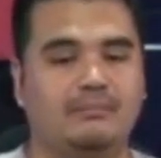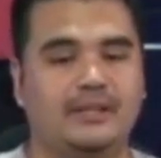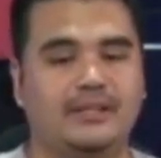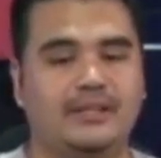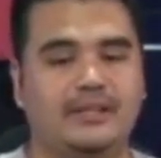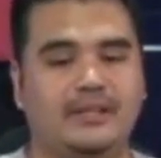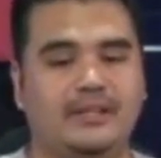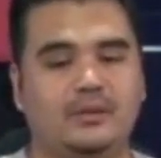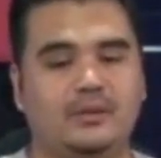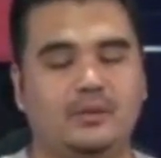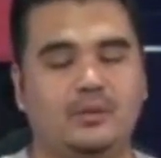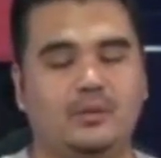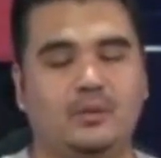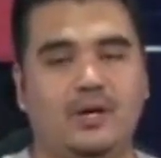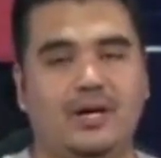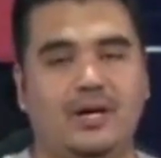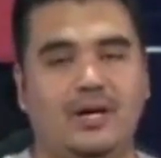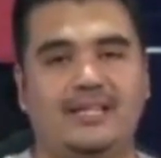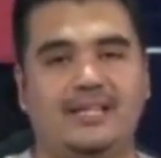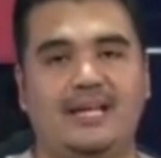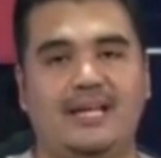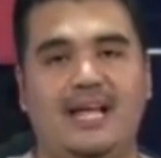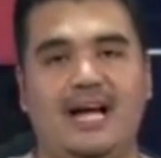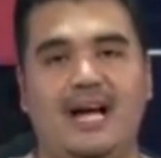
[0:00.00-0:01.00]
maging yung
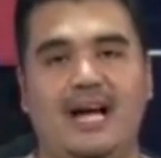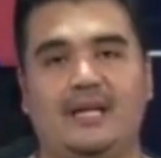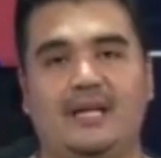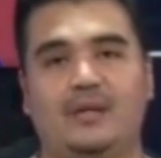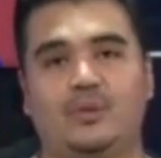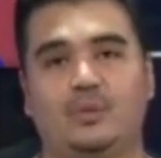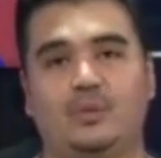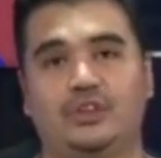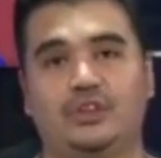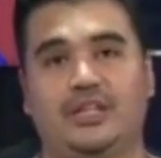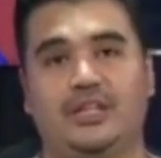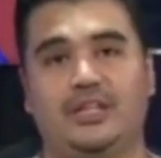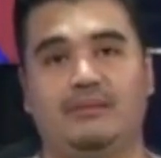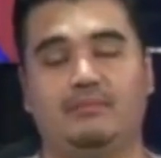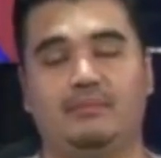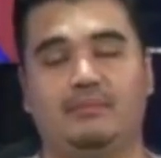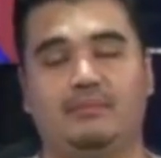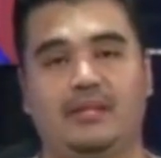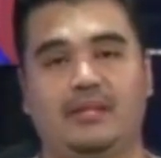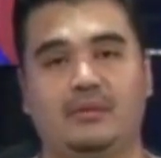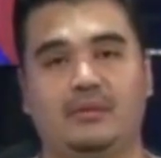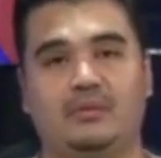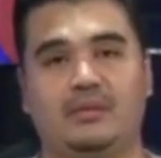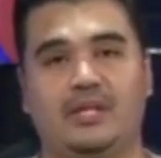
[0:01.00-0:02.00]
uh, lalaki ho
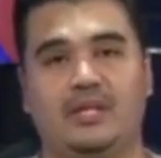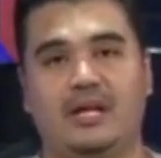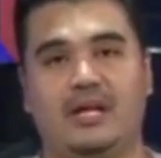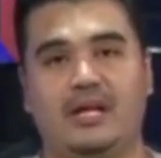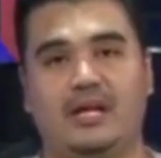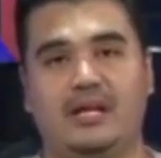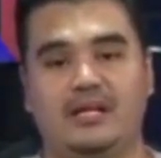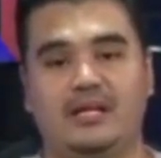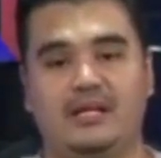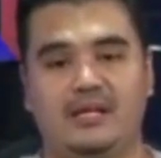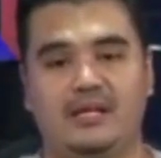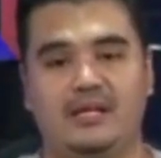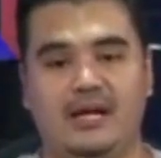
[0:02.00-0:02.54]
syempre no na